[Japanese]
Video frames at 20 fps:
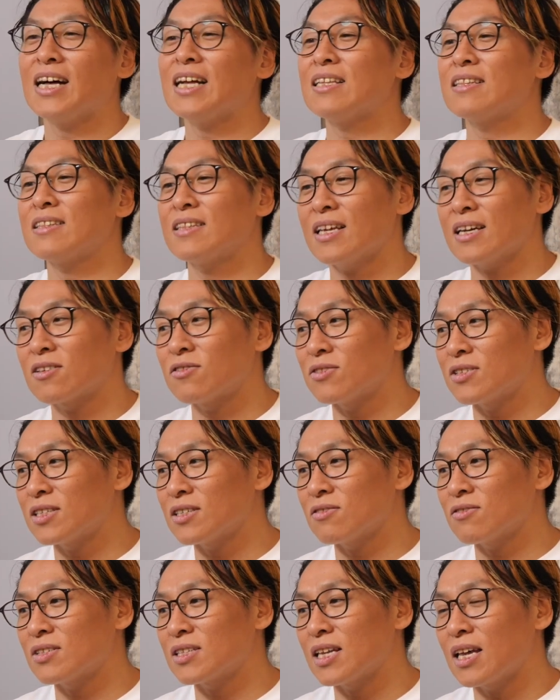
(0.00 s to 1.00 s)
ど。なんで
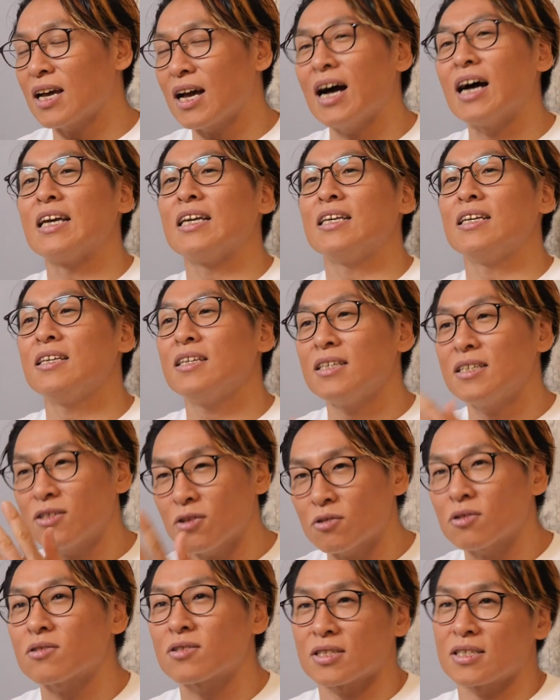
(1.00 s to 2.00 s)
口癖がいい
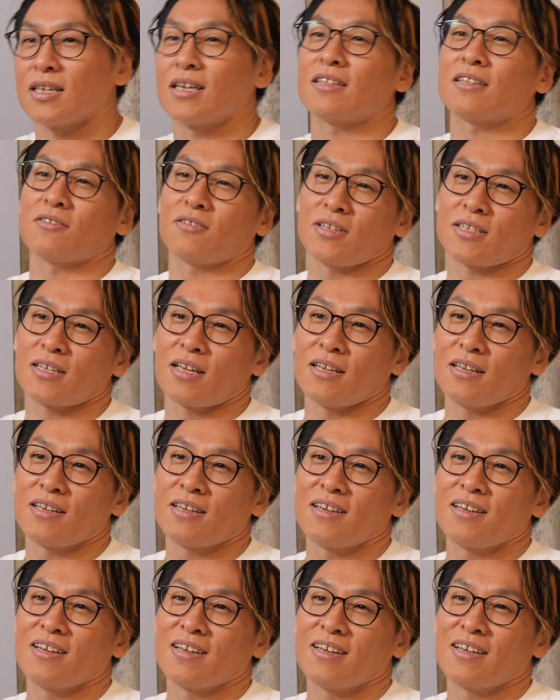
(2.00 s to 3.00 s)
人と付き合ってください。
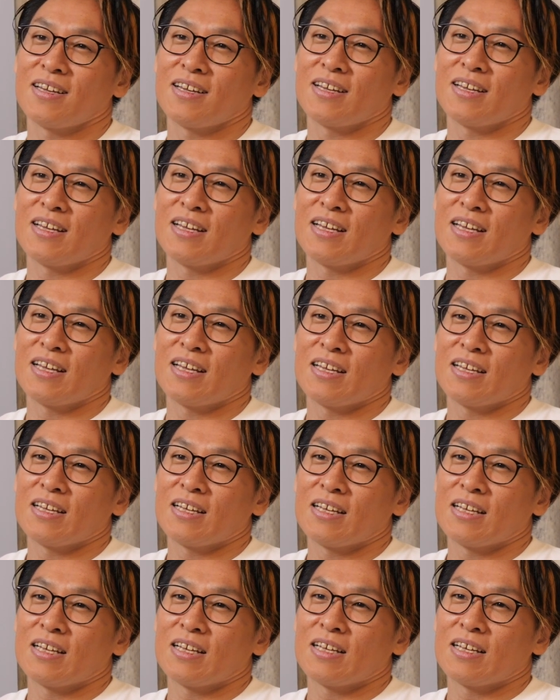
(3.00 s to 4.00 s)
ああ、こ
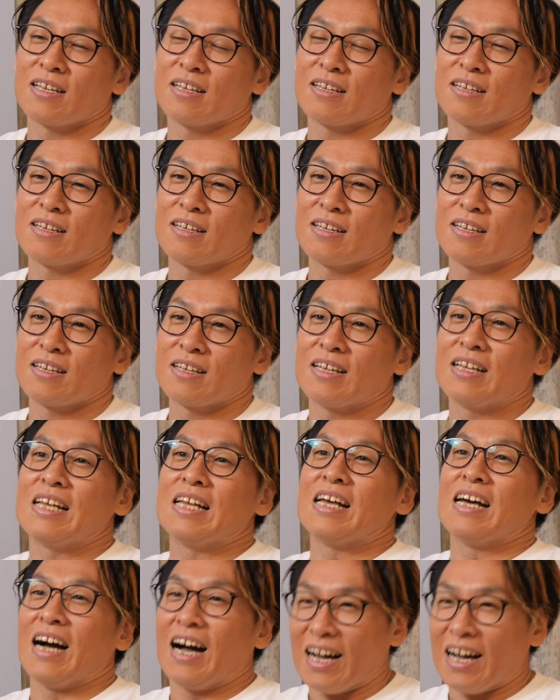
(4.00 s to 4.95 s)
れ結構大事かもしれない